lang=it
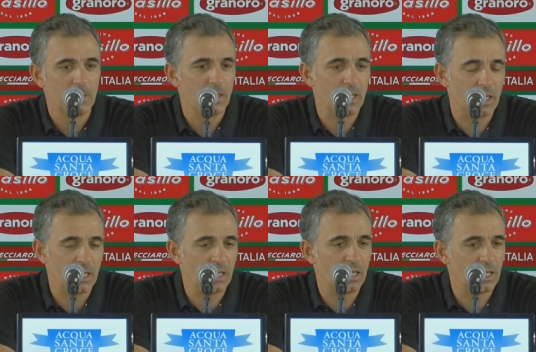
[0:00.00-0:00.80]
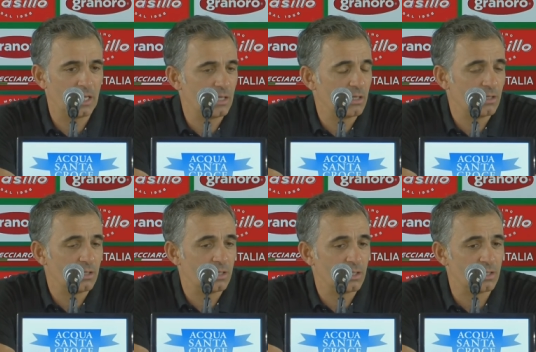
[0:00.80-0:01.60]
E,
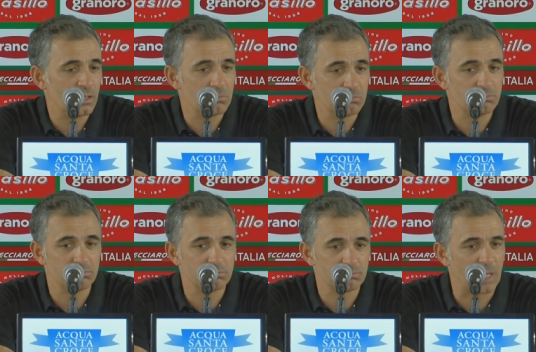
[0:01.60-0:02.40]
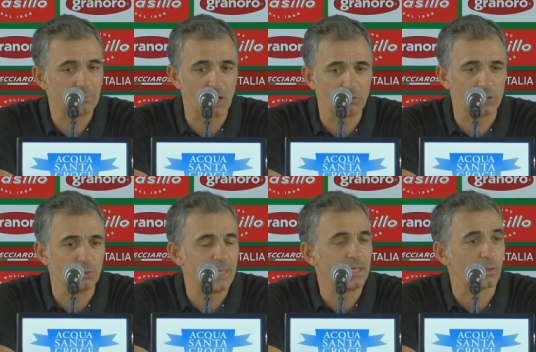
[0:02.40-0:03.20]
e, mm, abbiamo lavorato
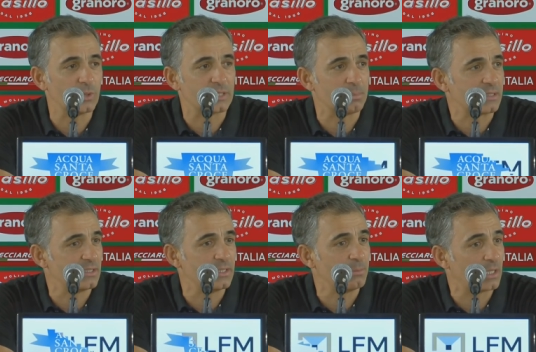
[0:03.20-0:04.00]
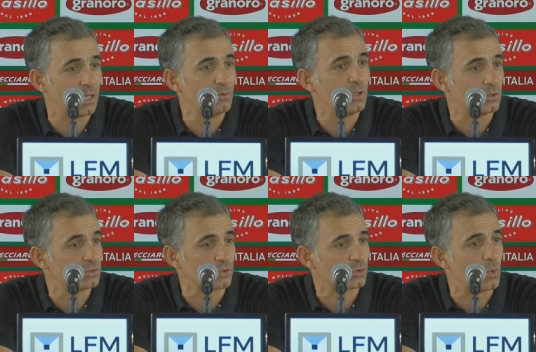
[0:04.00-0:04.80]
bene in queste partite amichevoli
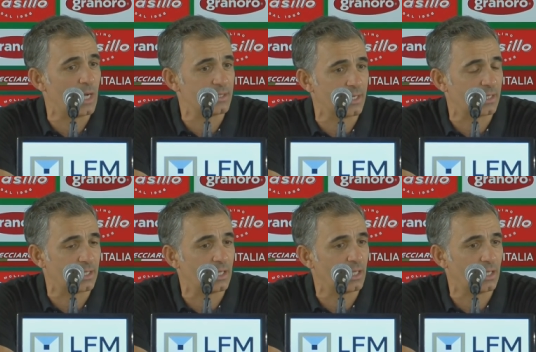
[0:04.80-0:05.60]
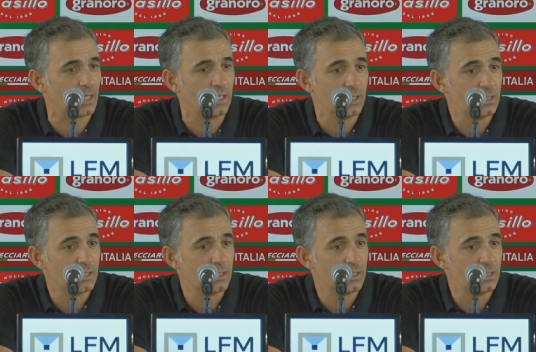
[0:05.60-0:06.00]
contro squadre che,